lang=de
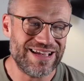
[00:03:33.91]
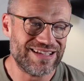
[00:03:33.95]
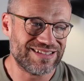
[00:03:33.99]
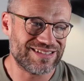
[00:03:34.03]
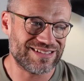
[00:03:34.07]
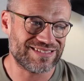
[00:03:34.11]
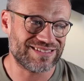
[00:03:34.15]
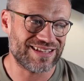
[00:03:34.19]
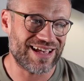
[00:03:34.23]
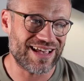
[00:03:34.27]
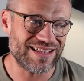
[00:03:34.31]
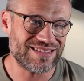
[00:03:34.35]

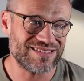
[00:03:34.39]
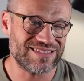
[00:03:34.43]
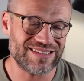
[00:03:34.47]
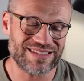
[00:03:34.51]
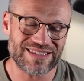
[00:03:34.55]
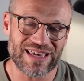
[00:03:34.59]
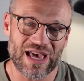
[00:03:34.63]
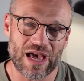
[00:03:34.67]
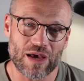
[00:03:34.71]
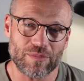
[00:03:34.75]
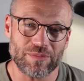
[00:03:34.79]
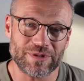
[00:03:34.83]
Das heißt,
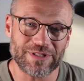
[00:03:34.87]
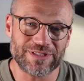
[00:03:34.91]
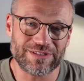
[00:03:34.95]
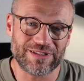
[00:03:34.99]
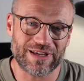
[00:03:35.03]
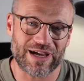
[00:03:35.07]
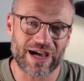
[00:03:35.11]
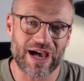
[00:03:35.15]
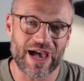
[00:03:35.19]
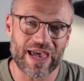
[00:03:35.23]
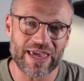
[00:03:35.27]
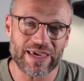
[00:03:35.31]
ich habe
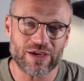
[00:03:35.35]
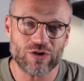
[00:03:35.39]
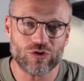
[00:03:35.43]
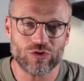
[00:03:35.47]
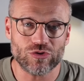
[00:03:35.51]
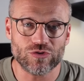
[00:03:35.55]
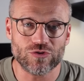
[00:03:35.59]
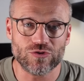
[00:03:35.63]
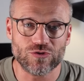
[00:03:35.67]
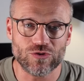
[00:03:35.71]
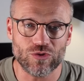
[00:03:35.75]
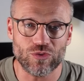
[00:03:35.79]
drei
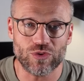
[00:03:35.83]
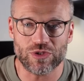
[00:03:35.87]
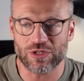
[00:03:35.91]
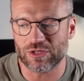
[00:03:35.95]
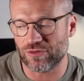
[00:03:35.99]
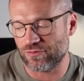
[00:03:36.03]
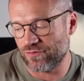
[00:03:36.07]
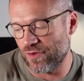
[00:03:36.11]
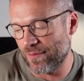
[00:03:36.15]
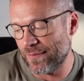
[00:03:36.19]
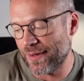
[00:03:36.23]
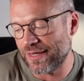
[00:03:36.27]

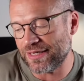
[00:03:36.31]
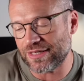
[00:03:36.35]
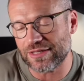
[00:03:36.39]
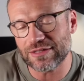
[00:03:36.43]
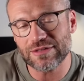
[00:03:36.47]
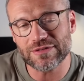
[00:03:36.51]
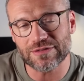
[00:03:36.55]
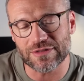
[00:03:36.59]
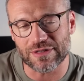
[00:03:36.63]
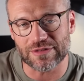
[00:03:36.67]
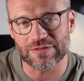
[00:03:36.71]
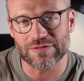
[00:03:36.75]
Konsolen, wenn man
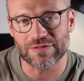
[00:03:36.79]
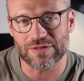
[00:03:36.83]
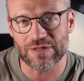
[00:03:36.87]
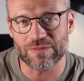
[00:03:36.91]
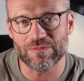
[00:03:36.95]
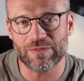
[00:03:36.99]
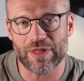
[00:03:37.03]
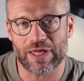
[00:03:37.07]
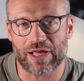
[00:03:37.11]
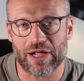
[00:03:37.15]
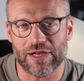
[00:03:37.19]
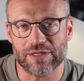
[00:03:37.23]
jetzt das
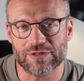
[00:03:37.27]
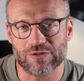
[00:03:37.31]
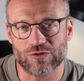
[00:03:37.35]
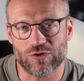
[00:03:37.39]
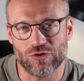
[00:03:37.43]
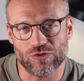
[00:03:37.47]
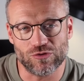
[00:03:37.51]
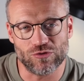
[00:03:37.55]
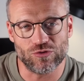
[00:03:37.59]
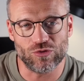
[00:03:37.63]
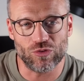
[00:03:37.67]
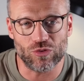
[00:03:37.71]
Steam Deck als
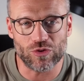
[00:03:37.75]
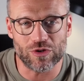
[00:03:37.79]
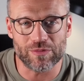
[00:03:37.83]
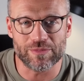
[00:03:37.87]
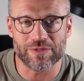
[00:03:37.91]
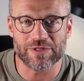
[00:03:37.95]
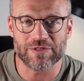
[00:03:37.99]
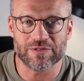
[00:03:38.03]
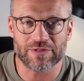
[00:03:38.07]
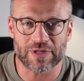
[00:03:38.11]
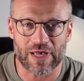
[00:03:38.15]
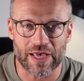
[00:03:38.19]
Konsole
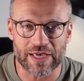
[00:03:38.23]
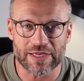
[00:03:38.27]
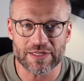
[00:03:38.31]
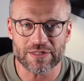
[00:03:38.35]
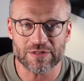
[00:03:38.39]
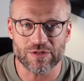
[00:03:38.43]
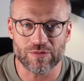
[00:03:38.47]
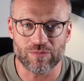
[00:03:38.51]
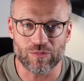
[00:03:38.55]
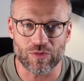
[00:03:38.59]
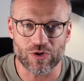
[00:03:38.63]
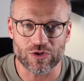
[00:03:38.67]

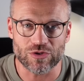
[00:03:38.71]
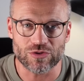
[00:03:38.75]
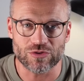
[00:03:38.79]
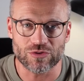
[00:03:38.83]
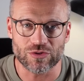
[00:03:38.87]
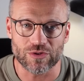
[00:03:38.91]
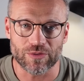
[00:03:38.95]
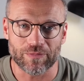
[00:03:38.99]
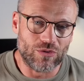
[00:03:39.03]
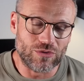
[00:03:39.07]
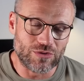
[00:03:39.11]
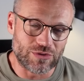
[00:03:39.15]
bezeichnen
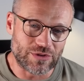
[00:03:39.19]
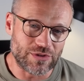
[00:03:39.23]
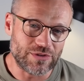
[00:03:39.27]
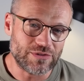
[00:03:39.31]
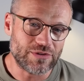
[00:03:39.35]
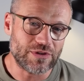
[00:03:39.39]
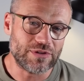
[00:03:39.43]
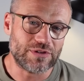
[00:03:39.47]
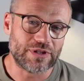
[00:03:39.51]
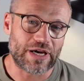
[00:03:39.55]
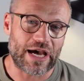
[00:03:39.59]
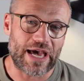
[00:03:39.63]
möchte. Und
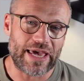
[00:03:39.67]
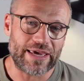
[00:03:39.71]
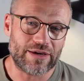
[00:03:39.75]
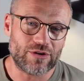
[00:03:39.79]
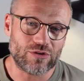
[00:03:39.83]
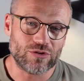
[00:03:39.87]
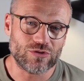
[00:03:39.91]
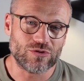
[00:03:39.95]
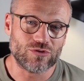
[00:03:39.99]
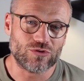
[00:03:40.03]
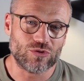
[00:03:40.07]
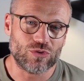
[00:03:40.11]
diese drei
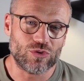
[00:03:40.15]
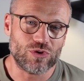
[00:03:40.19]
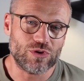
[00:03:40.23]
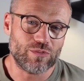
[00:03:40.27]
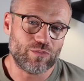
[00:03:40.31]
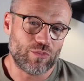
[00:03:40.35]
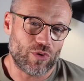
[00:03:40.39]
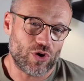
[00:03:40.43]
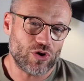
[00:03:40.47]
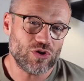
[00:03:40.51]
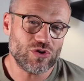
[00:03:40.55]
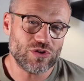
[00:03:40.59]

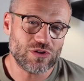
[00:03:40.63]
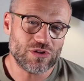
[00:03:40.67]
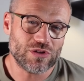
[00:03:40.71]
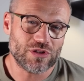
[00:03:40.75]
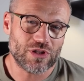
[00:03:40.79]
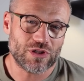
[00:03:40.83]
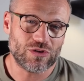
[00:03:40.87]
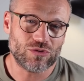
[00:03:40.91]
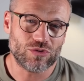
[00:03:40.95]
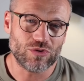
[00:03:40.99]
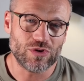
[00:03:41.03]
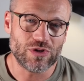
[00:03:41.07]
Konsolen möchten
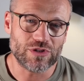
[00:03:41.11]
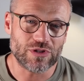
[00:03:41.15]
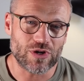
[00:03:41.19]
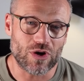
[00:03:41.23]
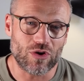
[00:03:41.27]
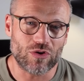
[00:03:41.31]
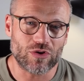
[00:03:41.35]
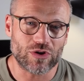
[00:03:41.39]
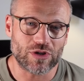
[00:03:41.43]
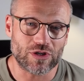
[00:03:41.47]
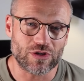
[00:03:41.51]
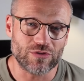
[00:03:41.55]
natürlich
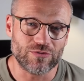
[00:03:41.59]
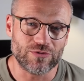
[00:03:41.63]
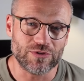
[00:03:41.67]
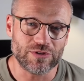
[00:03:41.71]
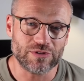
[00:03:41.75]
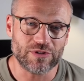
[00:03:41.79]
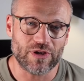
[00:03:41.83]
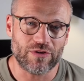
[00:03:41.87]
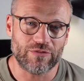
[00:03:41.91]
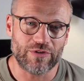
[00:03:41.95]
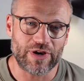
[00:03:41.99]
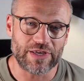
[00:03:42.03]
auch in
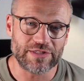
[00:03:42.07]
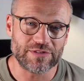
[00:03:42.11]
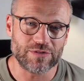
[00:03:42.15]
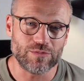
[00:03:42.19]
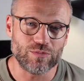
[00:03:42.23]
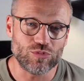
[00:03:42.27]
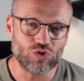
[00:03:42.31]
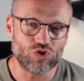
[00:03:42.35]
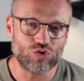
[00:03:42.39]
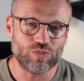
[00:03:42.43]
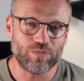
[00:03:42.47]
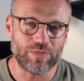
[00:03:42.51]
gewisser Weise
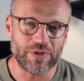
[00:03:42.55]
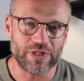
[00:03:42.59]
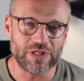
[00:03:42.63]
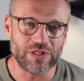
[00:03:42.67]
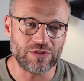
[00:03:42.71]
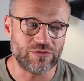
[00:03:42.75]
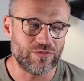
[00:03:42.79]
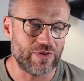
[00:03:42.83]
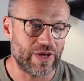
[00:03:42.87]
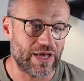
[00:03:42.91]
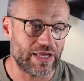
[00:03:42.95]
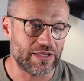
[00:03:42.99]

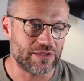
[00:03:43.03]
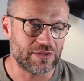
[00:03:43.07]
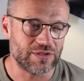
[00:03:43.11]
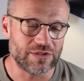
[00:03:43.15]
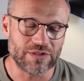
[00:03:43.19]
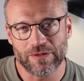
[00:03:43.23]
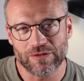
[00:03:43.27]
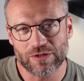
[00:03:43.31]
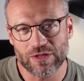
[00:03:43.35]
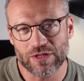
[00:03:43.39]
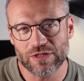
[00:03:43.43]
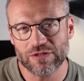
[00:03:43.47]
bespielt werden.
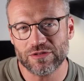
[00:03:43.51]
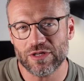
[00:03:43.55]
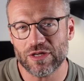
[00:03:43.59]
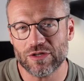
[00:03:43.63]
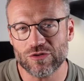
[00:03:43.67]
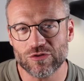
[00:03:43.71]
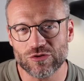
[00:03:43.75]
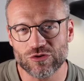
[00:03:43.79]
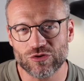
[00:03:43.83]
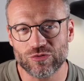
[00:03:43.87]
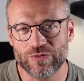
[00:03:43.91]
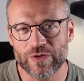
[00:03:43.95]
Die
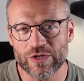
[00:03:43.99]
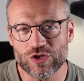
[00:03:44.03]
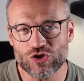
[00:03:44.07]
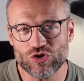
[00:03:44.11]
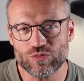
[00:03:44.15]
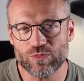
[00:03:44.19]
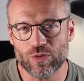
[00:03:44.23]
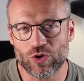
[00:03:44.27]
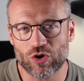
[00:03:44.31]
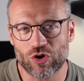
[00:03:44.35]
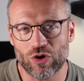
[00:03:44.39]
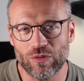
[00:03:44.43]
Nintendo
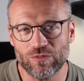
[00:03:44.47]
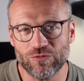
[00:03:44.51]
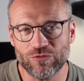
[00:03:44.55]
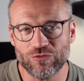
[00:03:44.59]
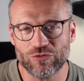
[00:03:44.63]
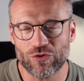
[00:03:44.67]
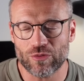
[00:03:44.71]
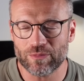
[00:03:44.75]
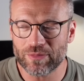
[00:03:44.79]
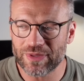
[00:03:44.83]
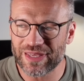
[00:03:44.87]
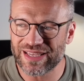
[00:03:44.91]
Switch bekommt
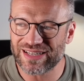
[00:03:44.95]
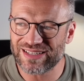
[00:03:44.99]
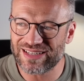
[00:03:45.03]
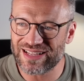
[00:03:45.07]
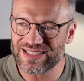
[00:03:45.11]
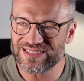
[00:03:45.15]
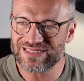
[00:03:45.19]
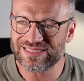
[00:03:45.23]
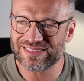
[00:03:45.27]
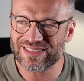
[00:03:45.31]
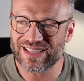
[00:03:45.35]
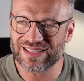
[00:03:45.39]
von mir in
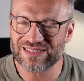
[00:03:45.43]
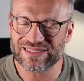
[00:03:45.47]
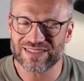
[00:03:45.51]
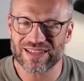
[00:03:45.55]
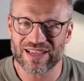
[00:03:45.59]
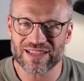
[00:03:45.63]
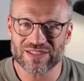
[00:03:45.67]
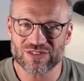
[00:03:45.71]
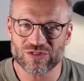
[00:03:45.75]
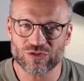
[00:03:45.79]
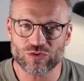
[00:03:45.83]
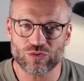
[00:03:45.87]
letzter
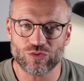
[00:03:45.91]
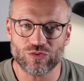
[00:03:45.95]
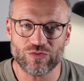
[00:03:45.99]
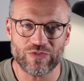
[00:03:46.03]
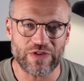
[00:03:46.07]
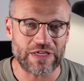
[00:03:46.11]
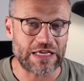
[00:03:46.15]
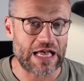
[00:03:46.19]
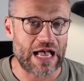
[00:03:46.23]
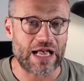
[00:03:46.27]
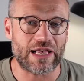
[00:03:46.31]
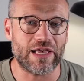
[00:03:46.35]
Zeit so gut
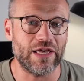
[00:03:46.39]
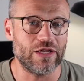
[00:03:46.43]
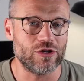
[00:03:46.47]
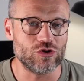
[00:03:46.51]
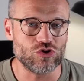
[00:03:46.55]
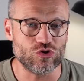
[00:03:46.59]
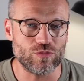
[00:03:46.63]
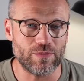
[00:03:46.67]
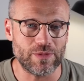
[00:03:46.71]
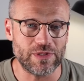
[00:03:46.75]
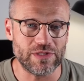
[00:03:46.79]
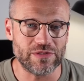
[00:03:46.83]
wie gar
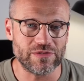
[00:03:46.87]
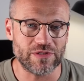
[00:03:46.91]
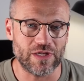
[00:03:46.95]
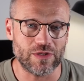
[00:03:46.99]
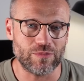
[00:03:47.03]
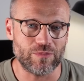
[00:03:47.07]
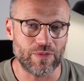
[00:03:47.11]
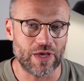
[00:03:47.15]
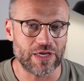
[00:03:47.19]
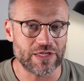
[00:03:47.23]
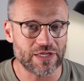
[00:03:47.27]
keine Spielzeit mehr.